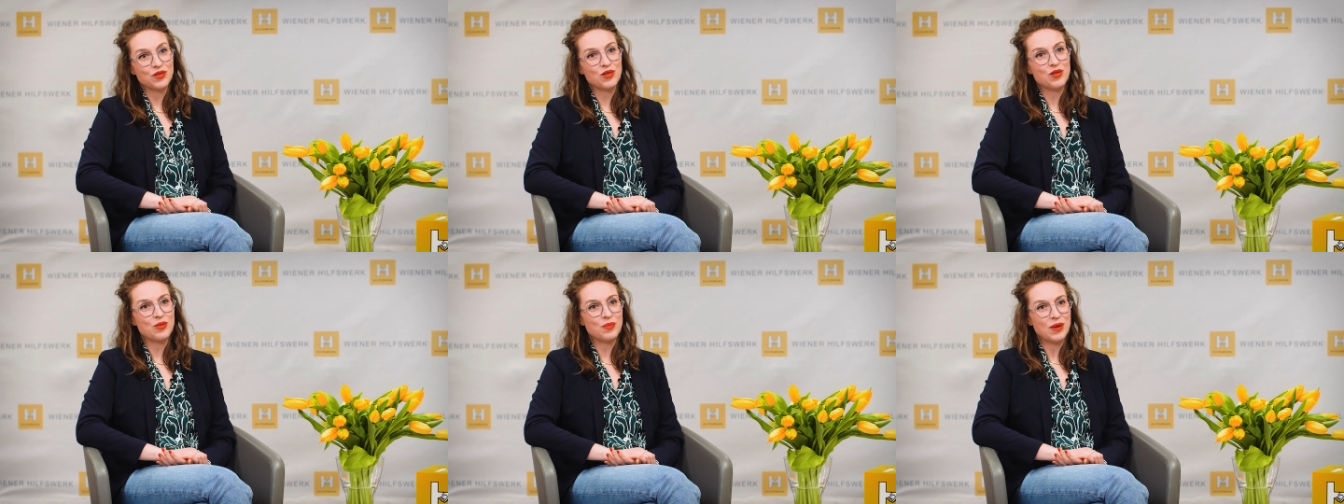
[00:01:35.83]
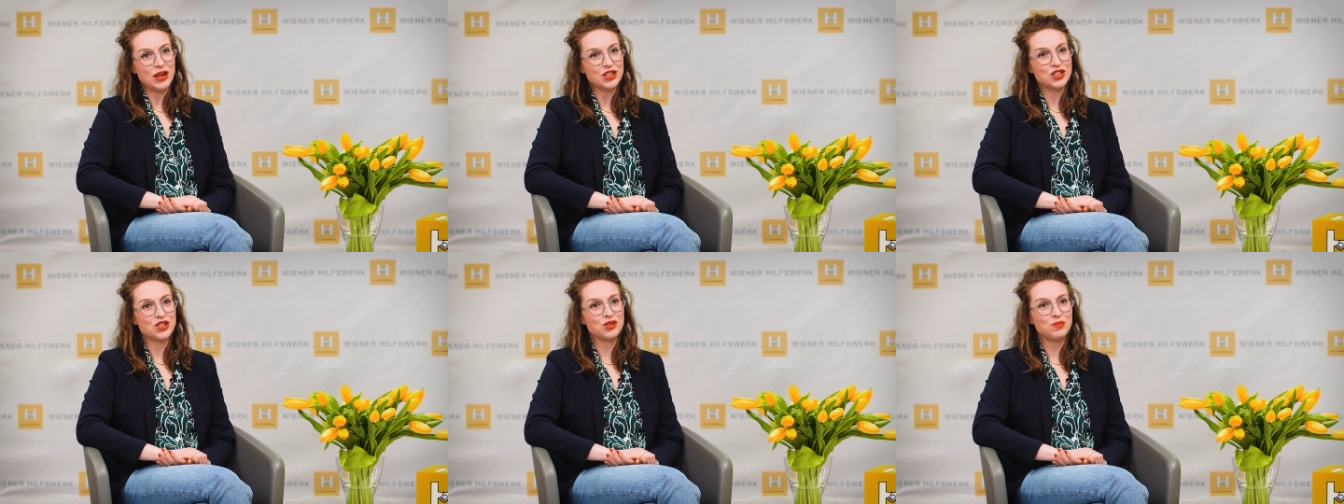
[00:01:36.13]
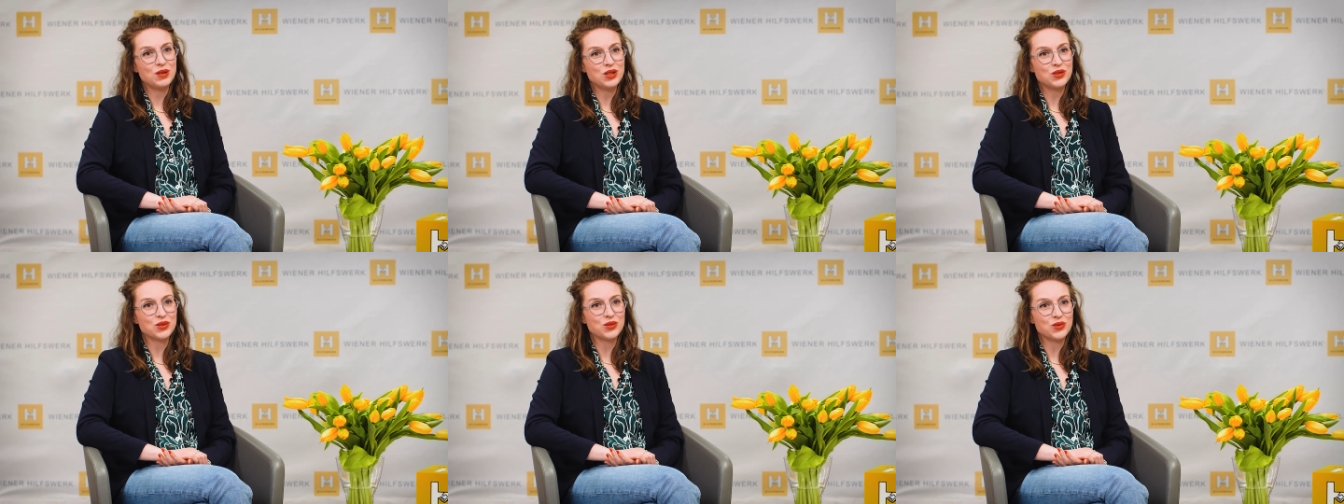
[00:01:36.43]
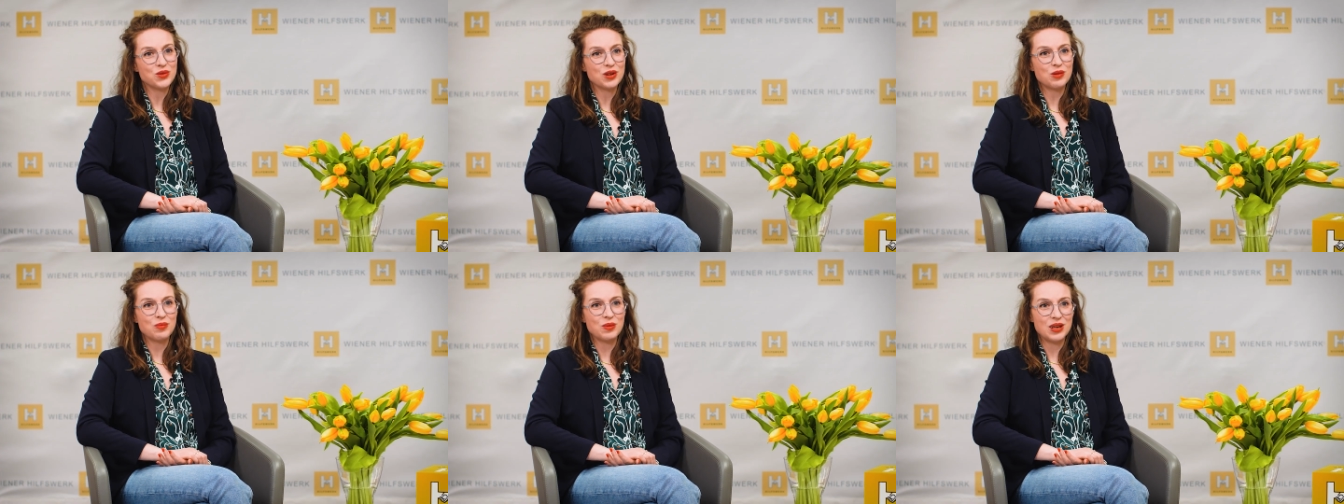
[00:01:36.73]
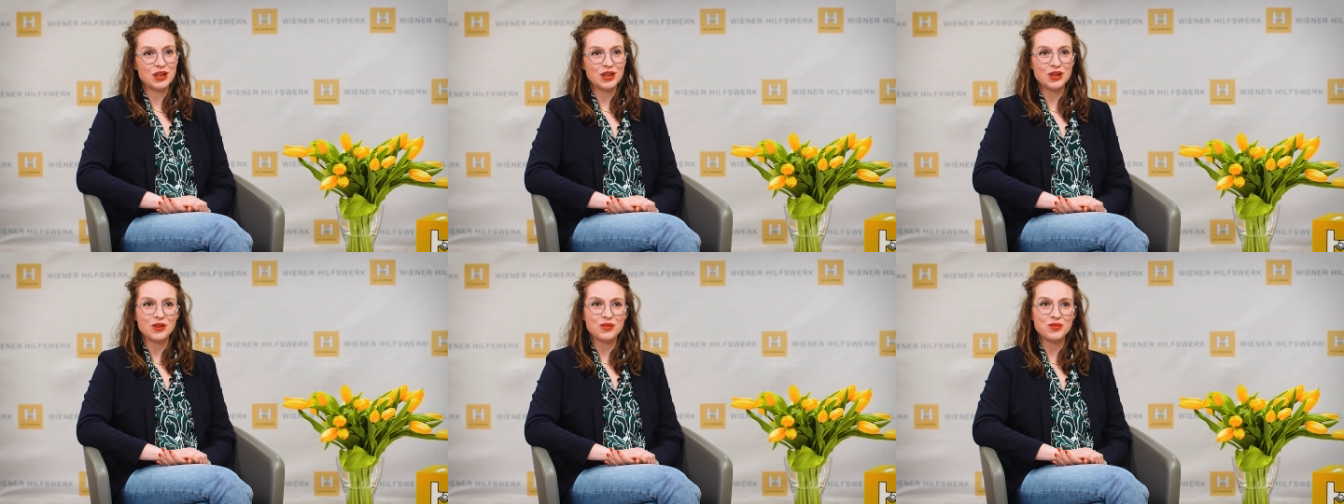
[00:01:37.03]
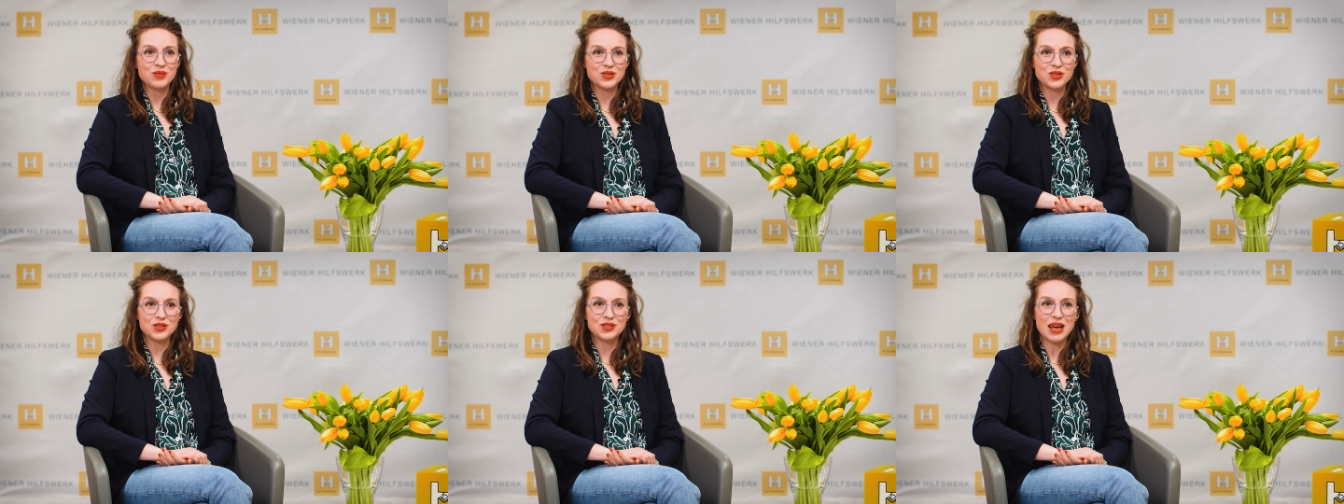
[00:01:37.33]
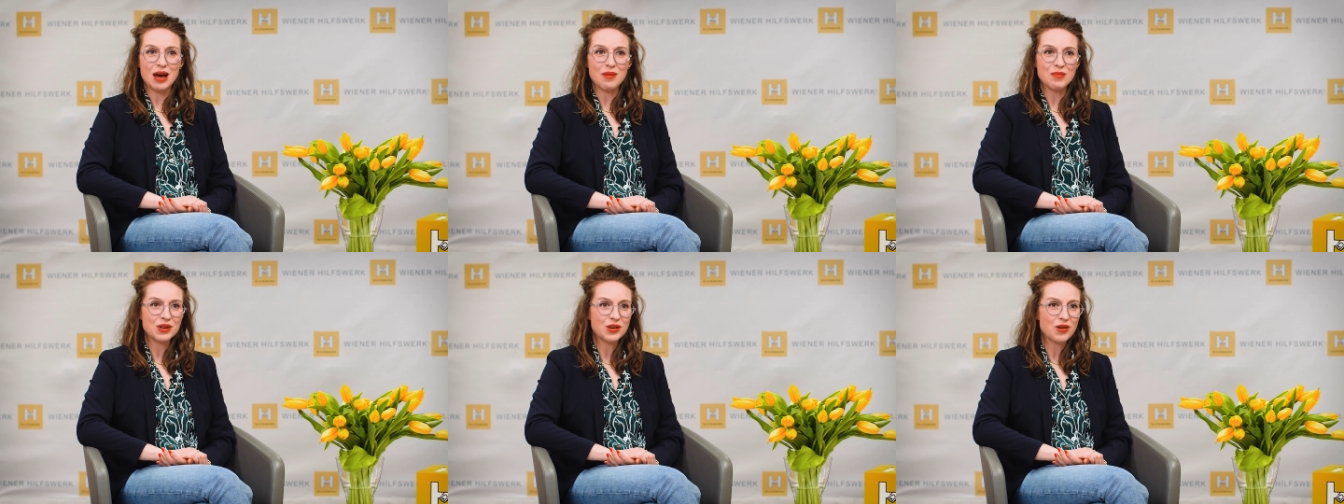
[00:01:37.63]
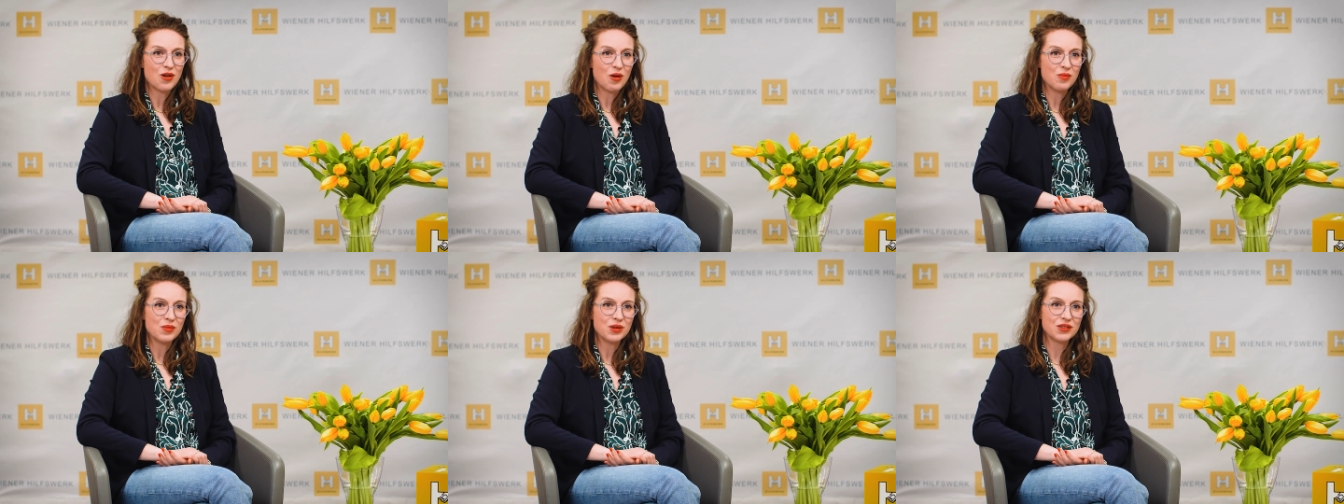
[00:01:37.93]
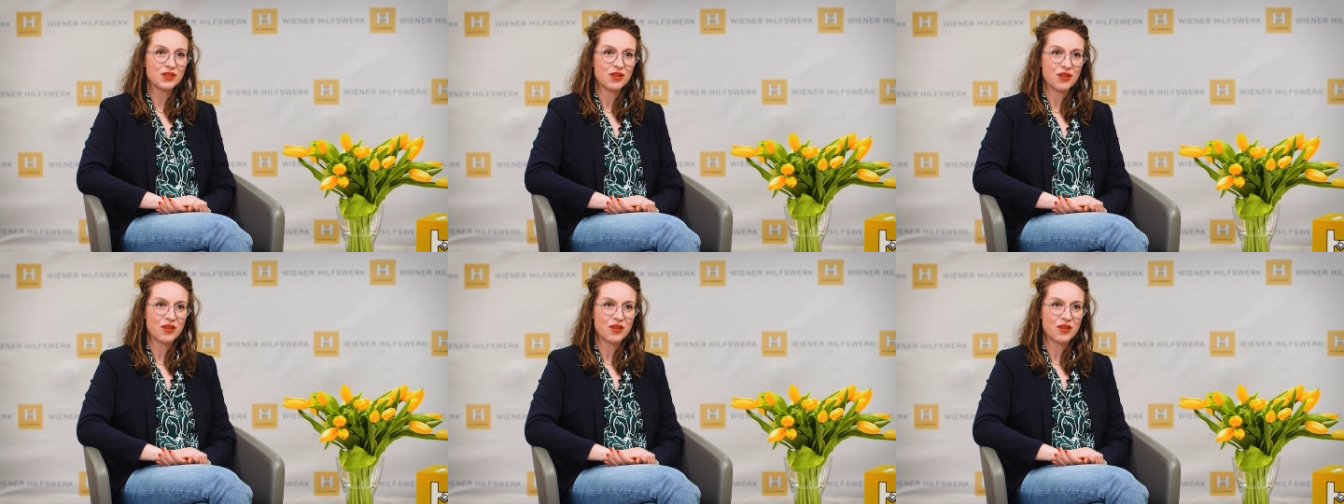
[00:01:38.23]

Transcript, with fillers: wo Menschen mit und ohne Behinderung zusammenkommen